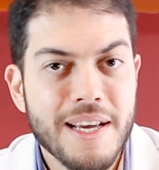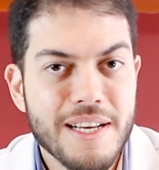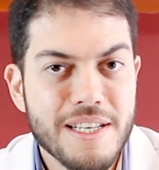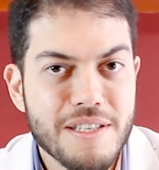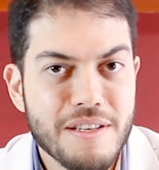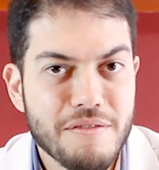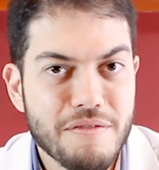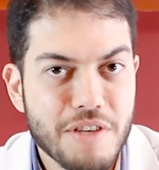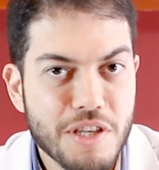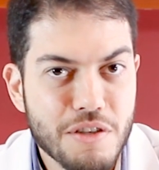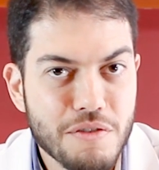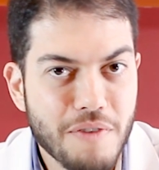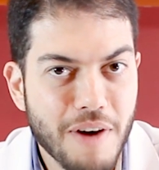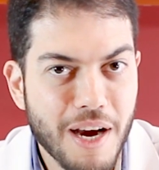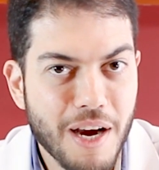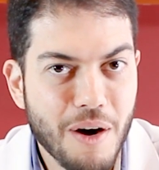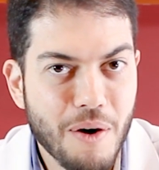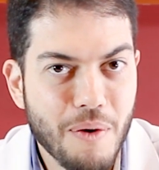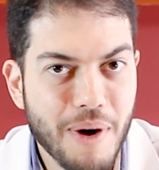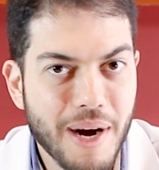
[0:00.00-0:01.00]
Esse vídeo
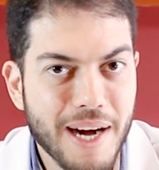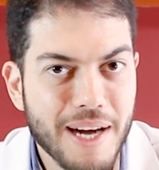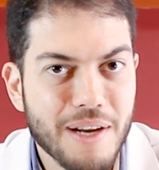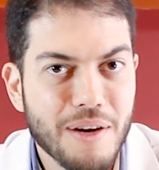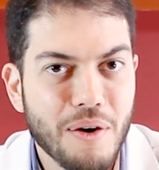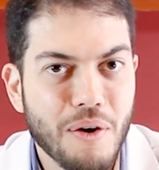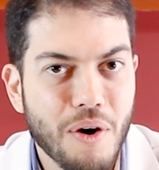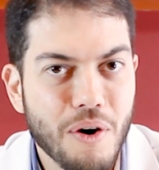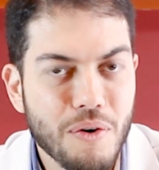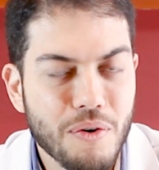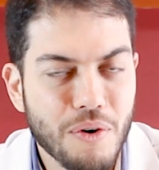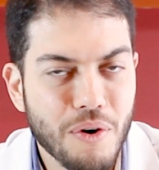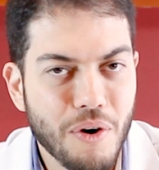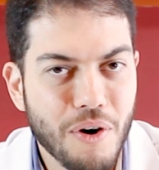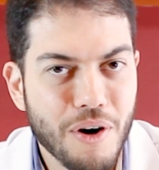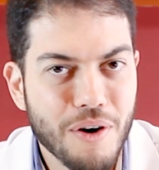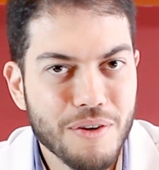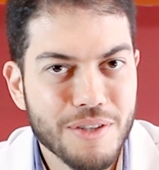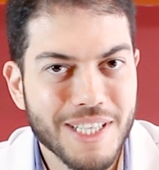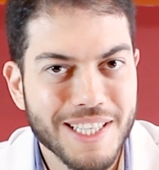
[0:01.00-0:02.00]
vai ao ar logo
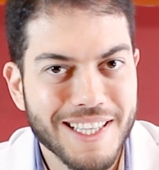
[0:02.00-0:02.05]
logo,